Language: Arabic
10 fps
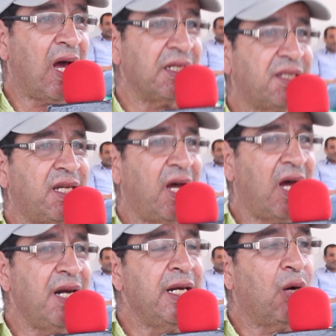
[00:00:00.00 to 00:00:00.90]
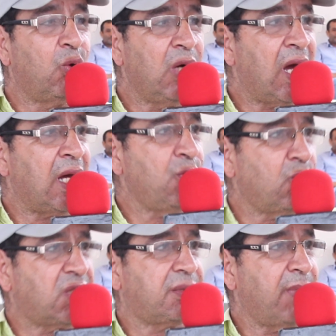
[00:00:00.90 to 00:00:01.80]
حتى أنه لا
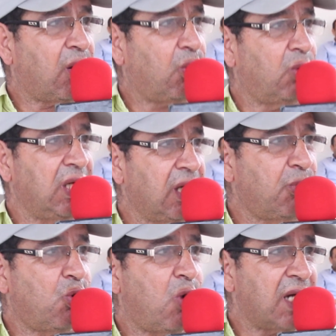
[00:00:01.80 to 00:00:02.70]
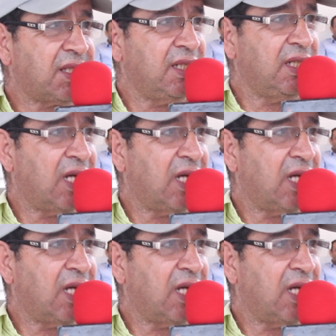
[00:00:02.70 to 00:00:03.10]
يسمح للمواطن